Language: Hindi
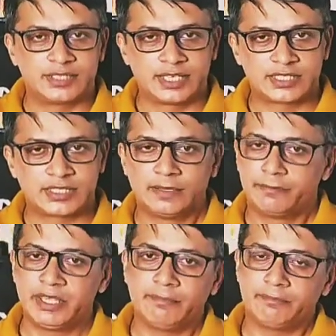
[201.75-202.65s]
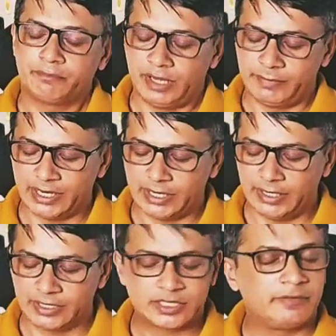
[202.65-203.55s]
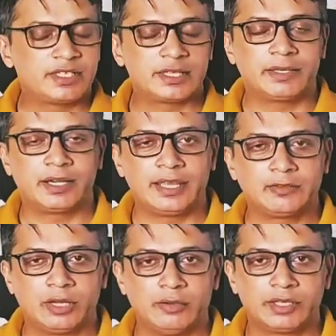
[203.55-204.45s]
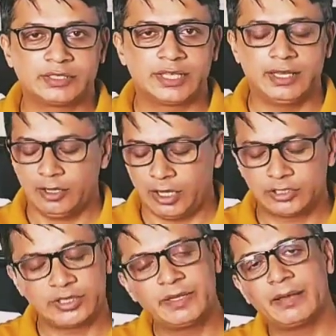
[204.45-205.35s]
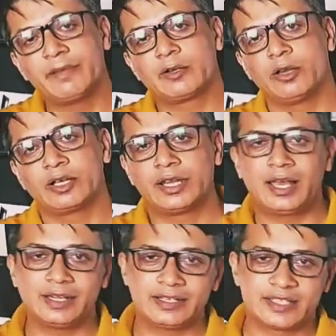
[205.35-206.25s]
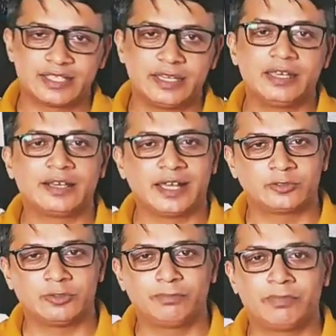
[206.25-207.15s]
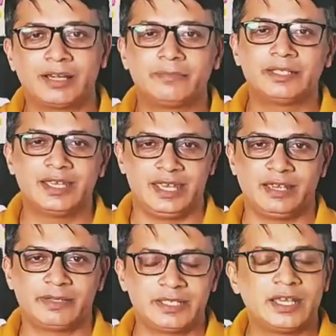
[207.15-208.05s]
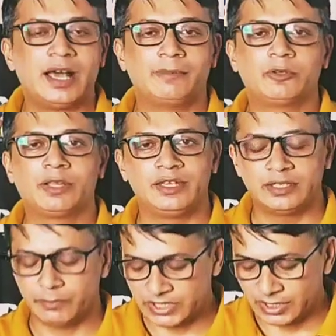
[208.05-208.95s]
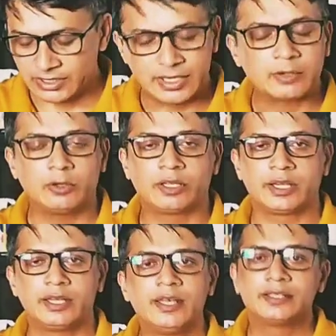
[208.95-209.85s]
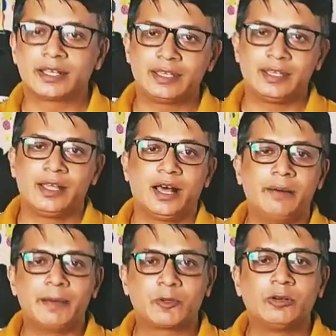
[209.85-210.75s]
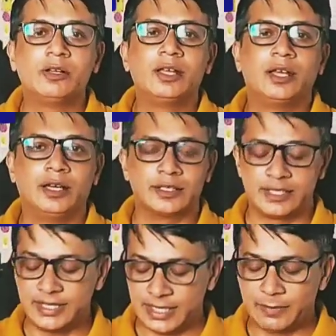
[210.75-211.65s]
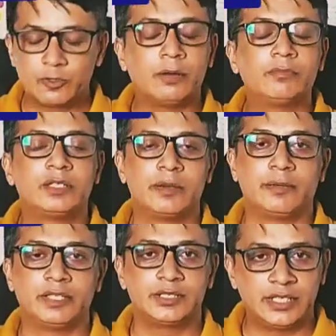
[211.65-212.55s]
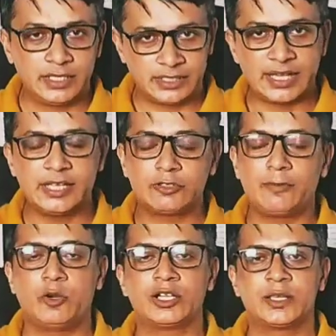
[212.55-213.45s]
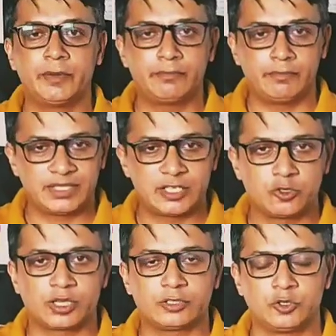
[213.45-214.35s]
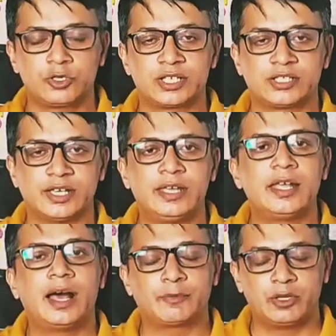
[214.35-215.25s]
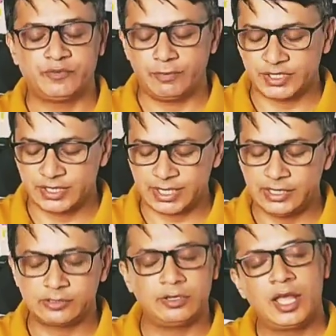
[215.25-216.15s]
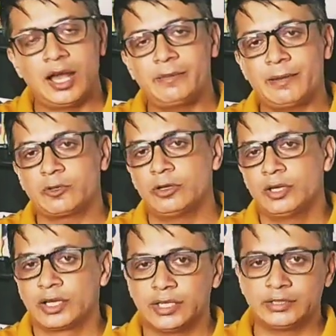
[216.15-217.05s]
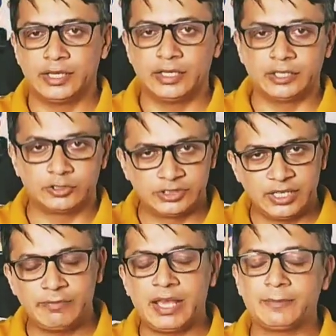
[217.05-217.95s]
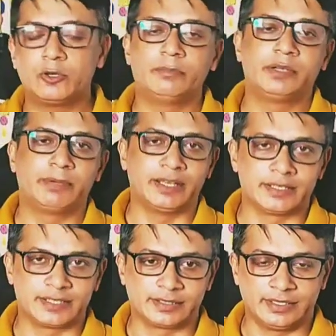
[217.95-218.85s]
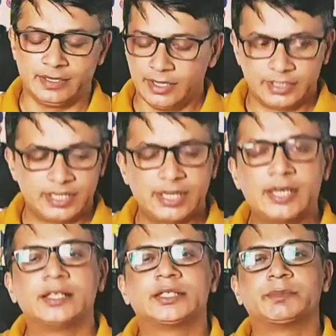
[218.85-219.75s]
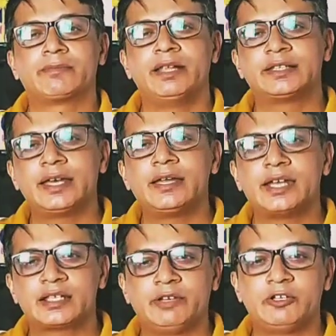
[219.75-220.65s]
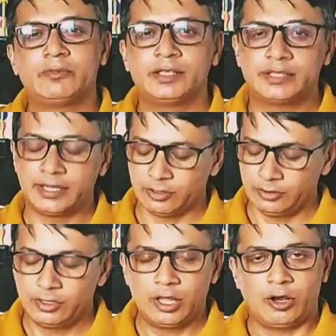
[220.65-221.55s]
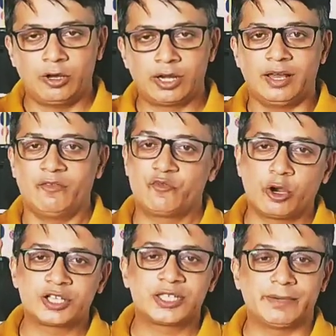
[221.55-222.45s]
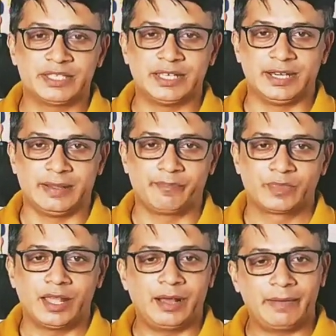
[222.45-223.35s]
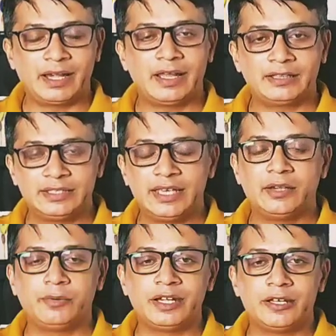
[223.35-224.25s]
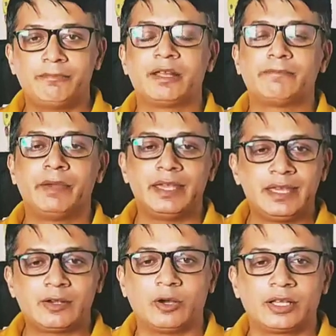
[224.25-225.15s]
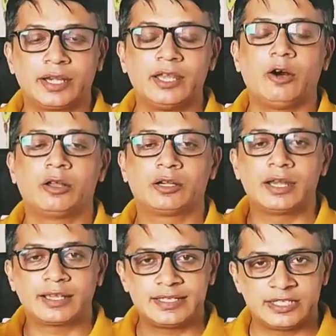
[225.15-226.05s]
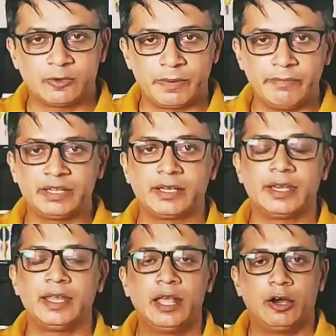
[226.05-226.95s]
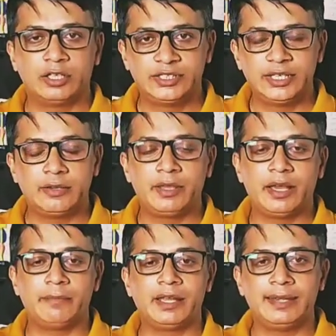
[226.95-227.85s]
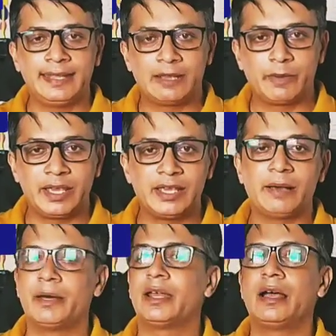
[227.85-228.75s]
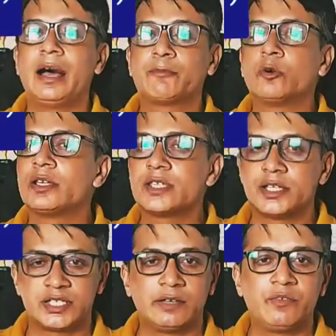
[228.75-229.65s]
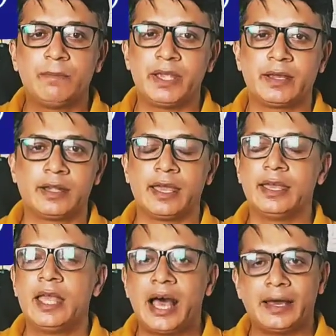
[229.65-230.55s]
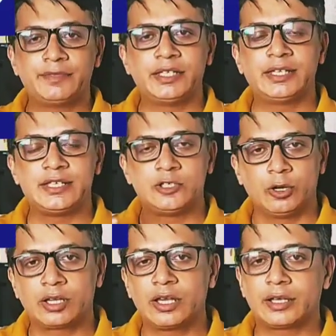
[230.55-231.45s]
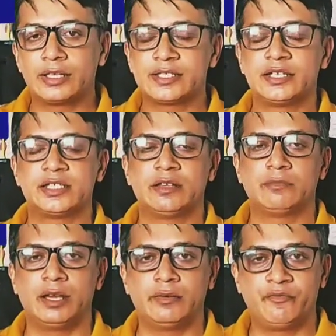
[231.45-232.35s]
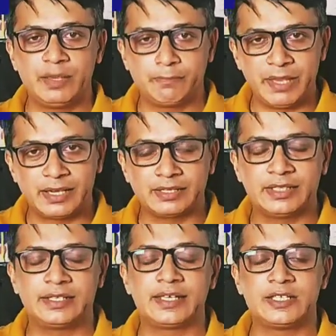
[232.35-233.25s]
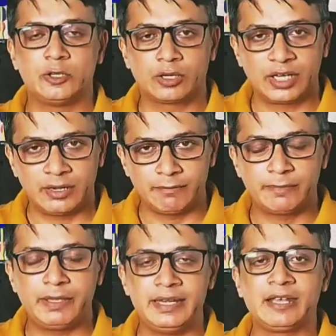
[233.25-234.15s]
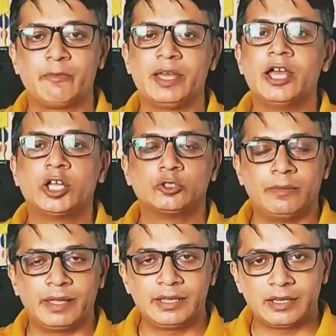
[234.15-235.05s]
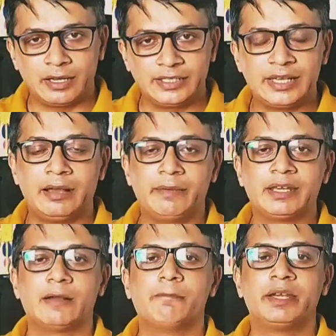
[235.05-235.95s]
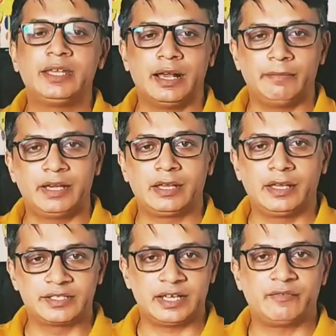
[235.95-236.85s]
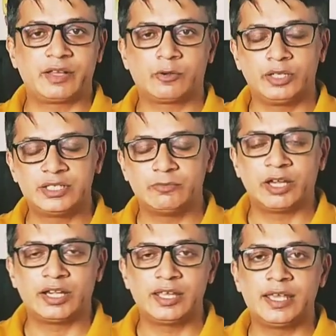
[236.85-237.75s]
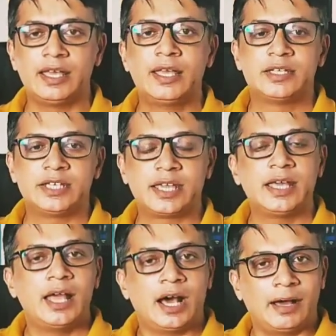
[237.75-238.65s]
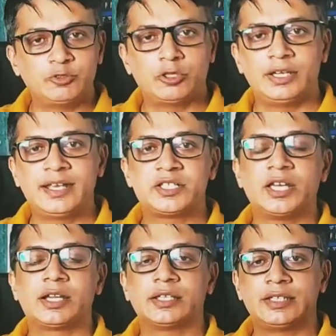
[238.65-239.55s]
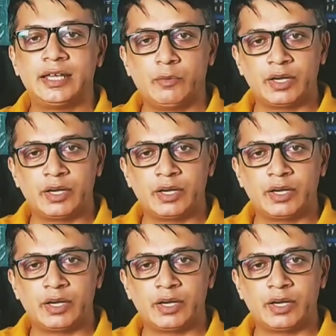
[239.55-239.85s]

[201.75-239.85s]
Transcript: सिक्स पी एम हमारा सर्विस हमारा लाइन खुला हुआ रहता है और तभी हमें कॉल करें अननेसेसरी रात को बारह बजे एक बजे आप लोग इंडियन पेशेंट ना कॉल करें ताकि हम आपको सही से आपको हम जवाब दें यदि चाहिए तो आप व्हाट्सएप पे मैसेज छोड़ छोड़ सकते हैं आपको इन्फॉर्मेशन चाहिए तो हम आपको कल दिन में आपको हम रिप्लाई कर सकते हैं ठीक है तब तक मिलते हैं नेक्स्ट वीडियो में थैंक यू और हाँ फ्रॉड से बचे रहें हमारा दिए हुए नंबर पे ही कॉल करें और ना किसी को पेमेंट करें और दिए हुए हमारे लिंक पे ही हमारा आपको कंसल्टेशन फ़ी पे करना है आप यदि किसी और के कंसल्टेशन फ़ी पे कर देते हैं किसी और के नंबर पे लिंक पे तो हमारी या हमारी कंपनी या हमारे स्टाफ का कोई जिम्मेवारी नहीं है ठीक है हम जो लिंक शेयर करते हैं